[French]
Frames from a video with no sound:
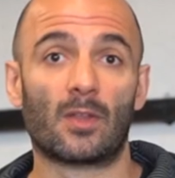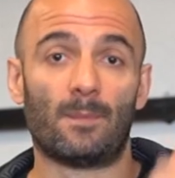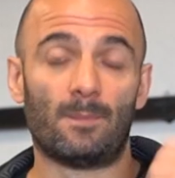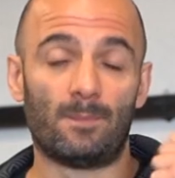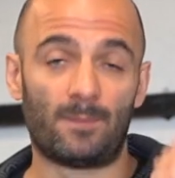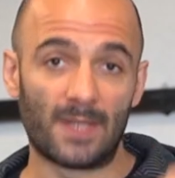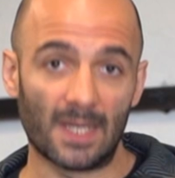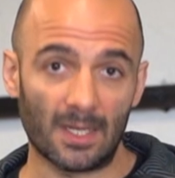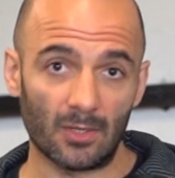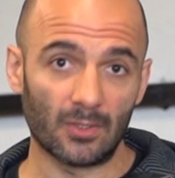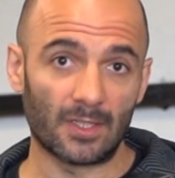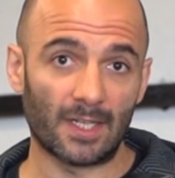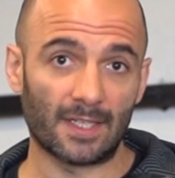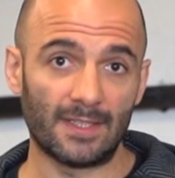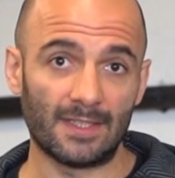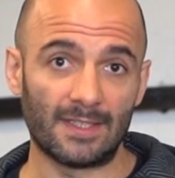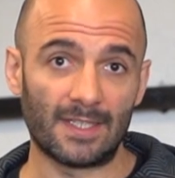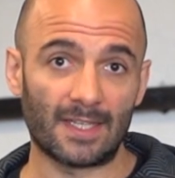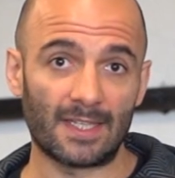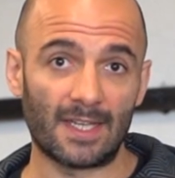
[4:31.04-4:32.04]
bien
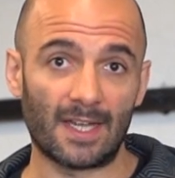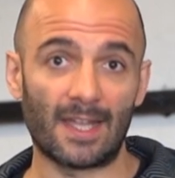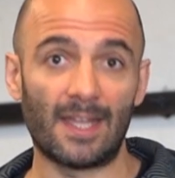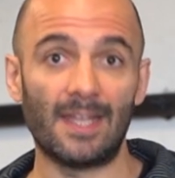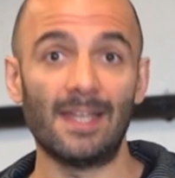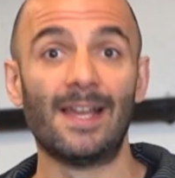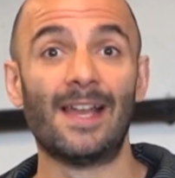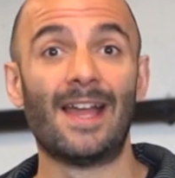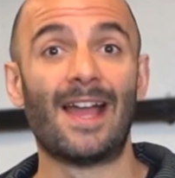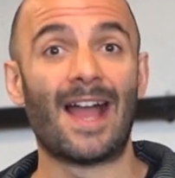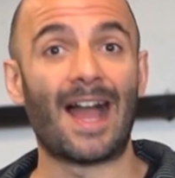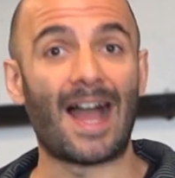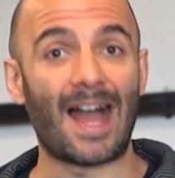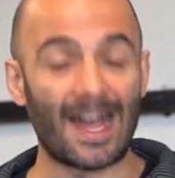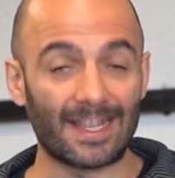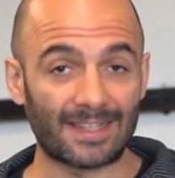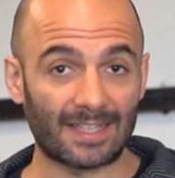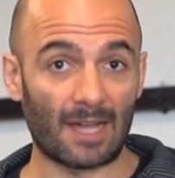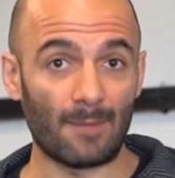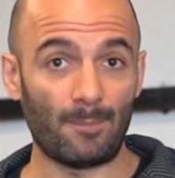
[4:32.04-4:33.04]
regarder derrière elle,
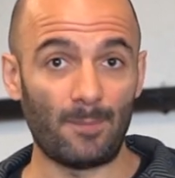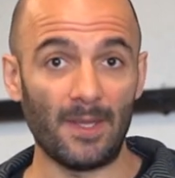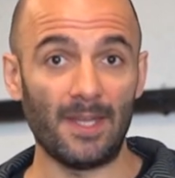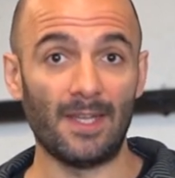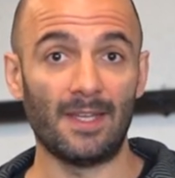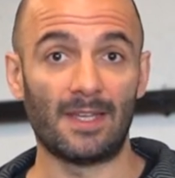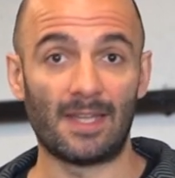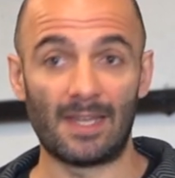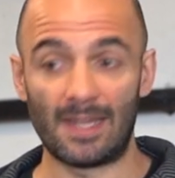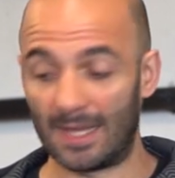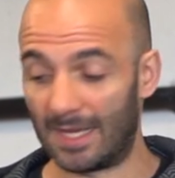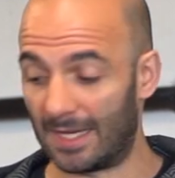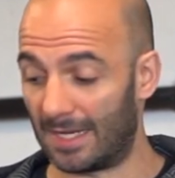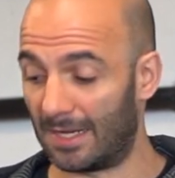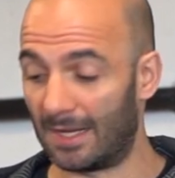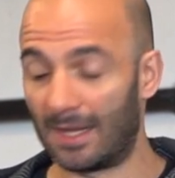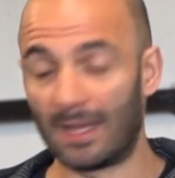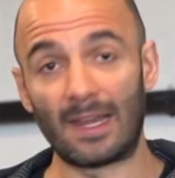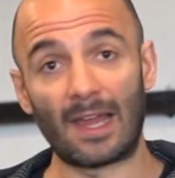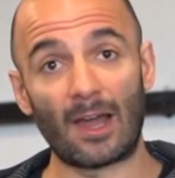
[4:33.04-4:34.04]
attraper
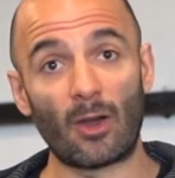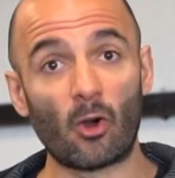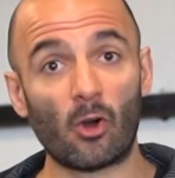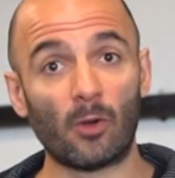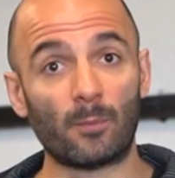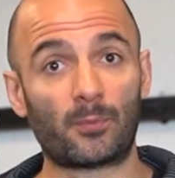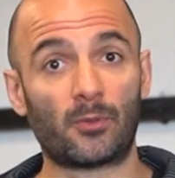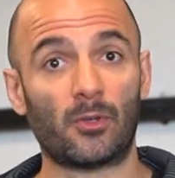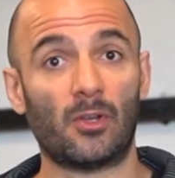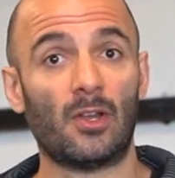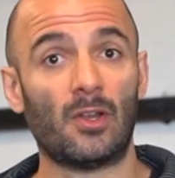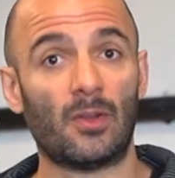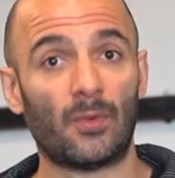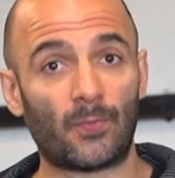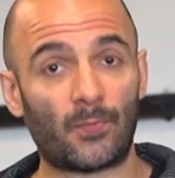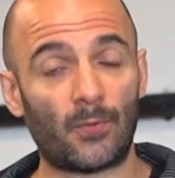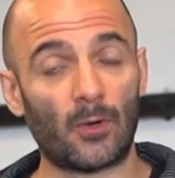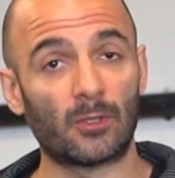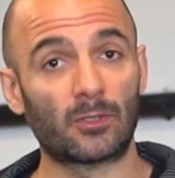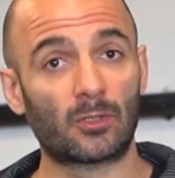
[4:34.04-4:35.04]
la rampe
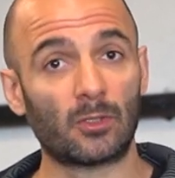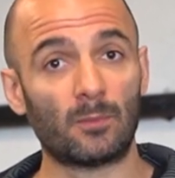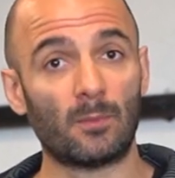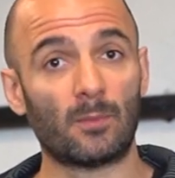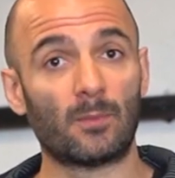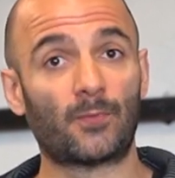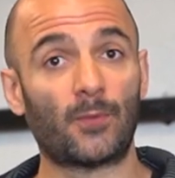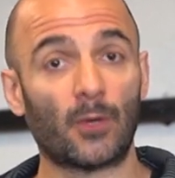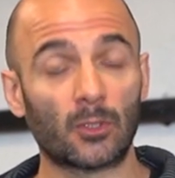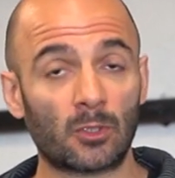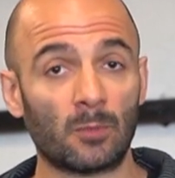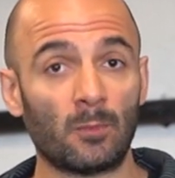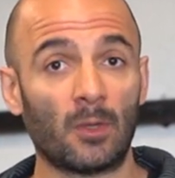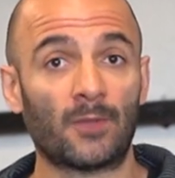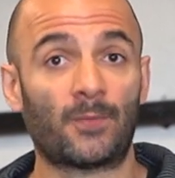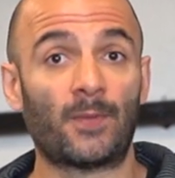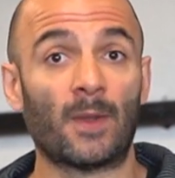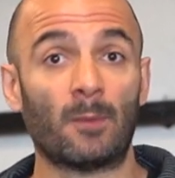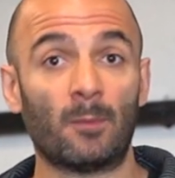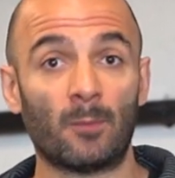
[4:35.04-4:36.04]

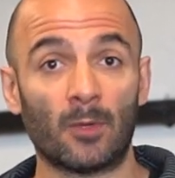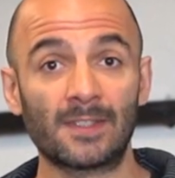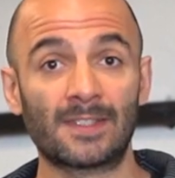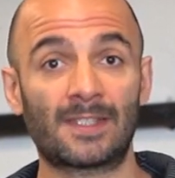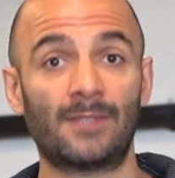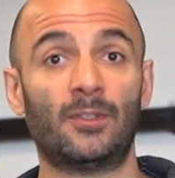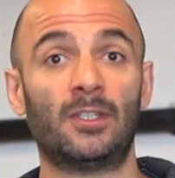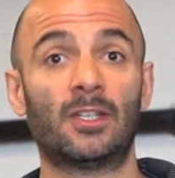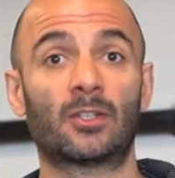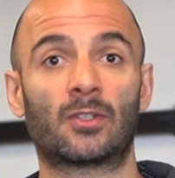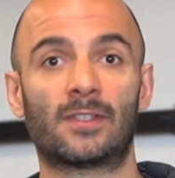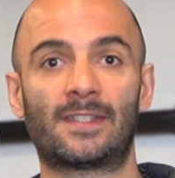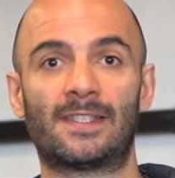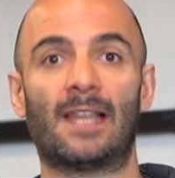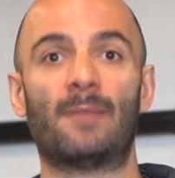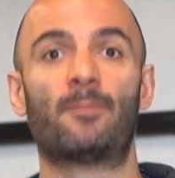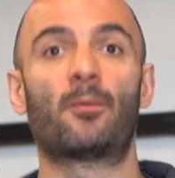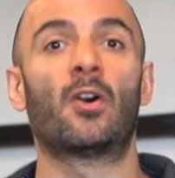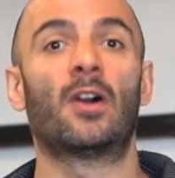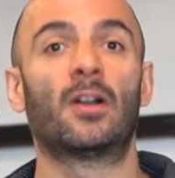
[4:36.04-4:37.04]
fortement et fermement, ce qui veut dire que
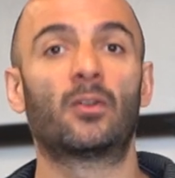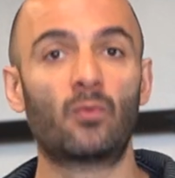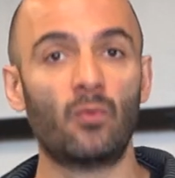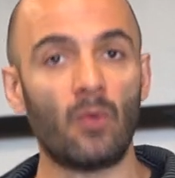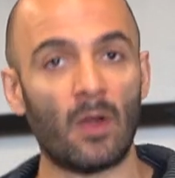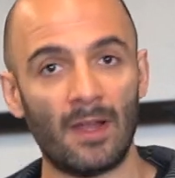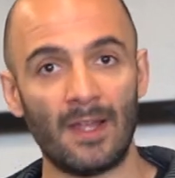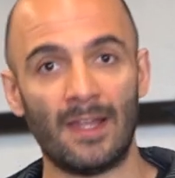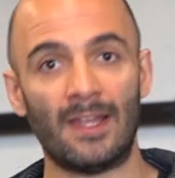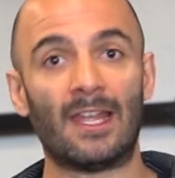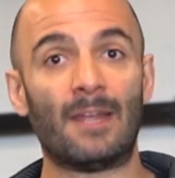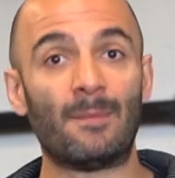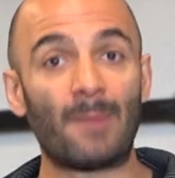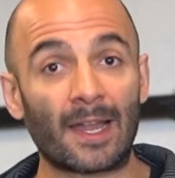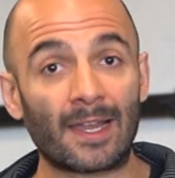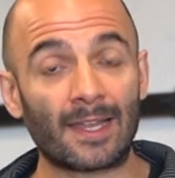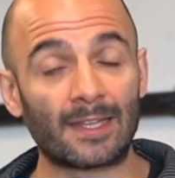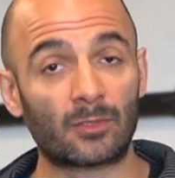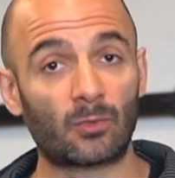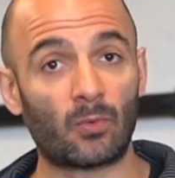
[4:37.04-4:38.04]
si elle prend un coup, eh
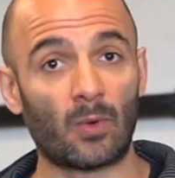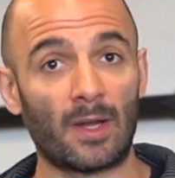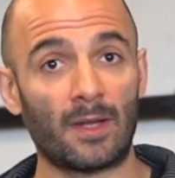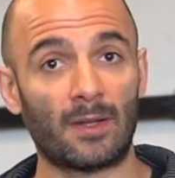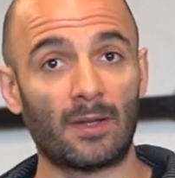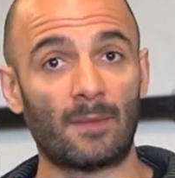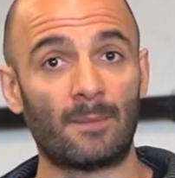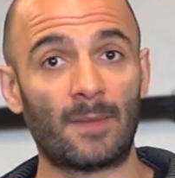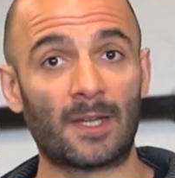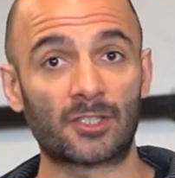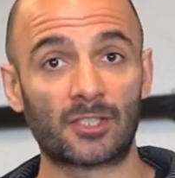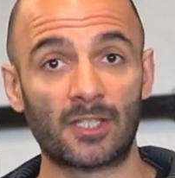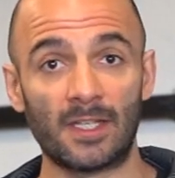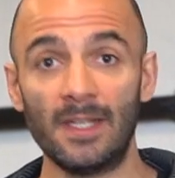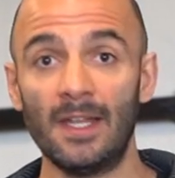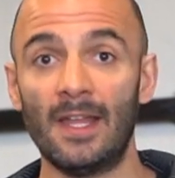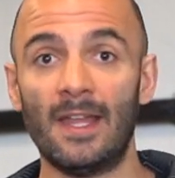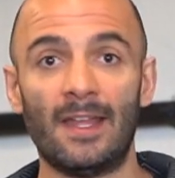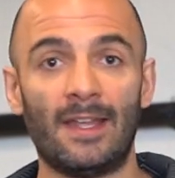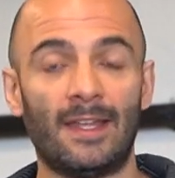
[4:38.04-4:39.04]
ben, elle a de quoi
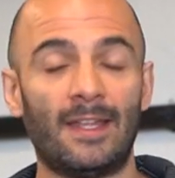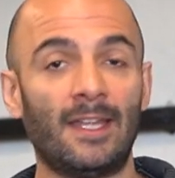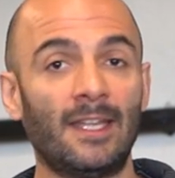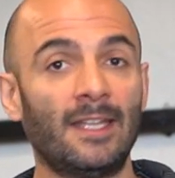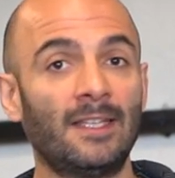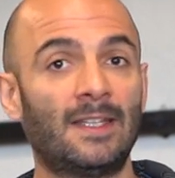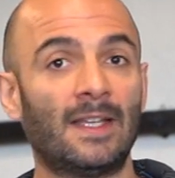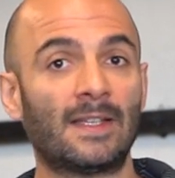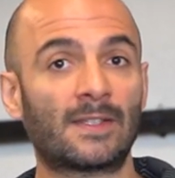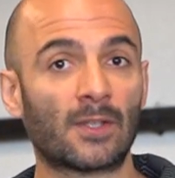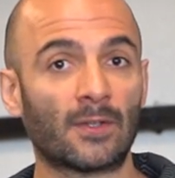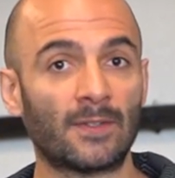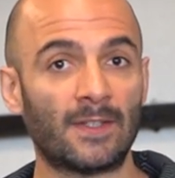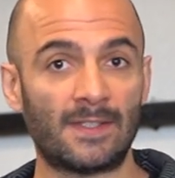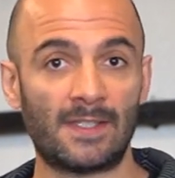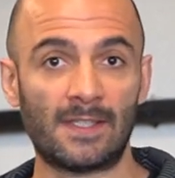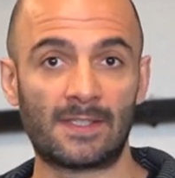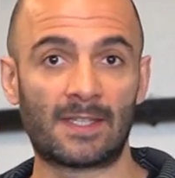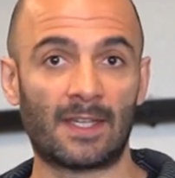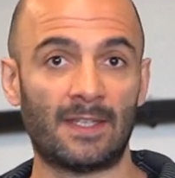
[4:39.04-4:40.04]
marcher, et descendre
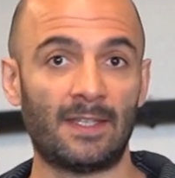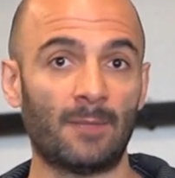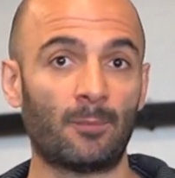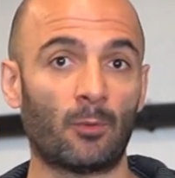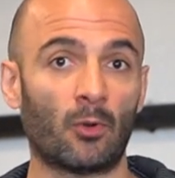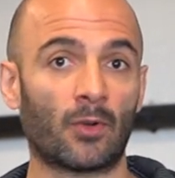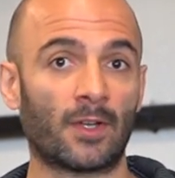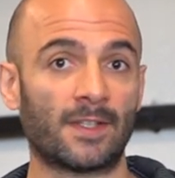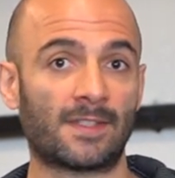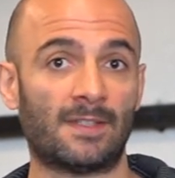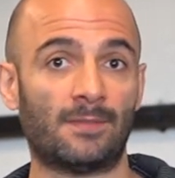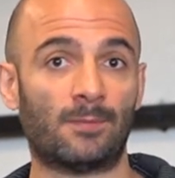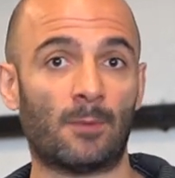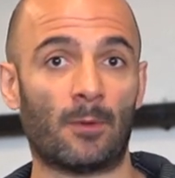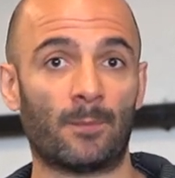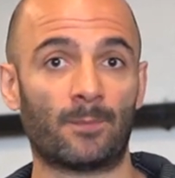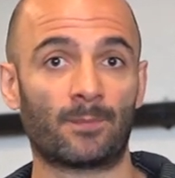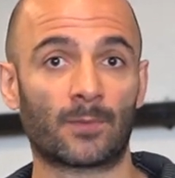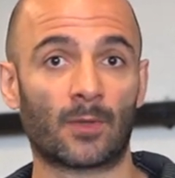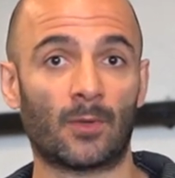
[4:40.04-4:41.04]
les escaliers
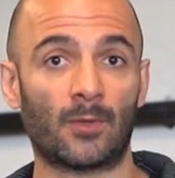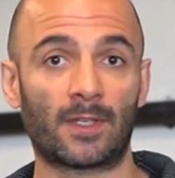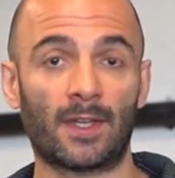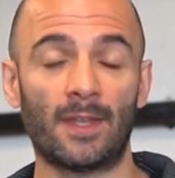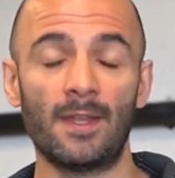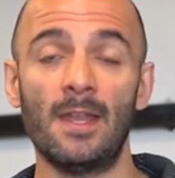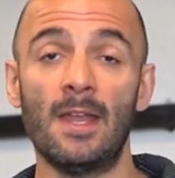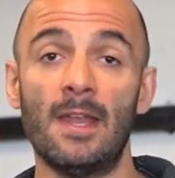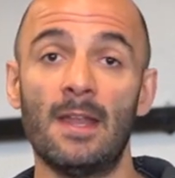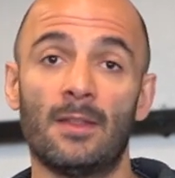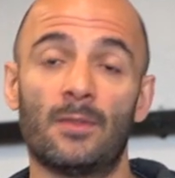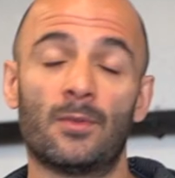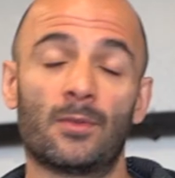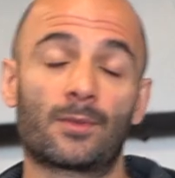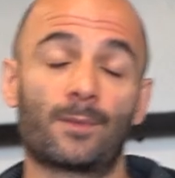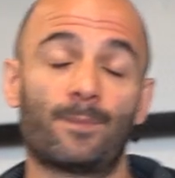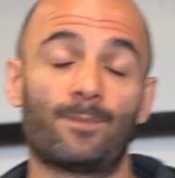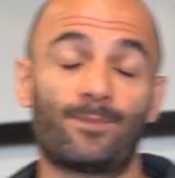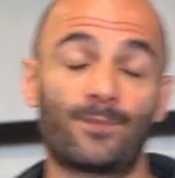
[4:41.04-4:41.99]
progressivement. Donc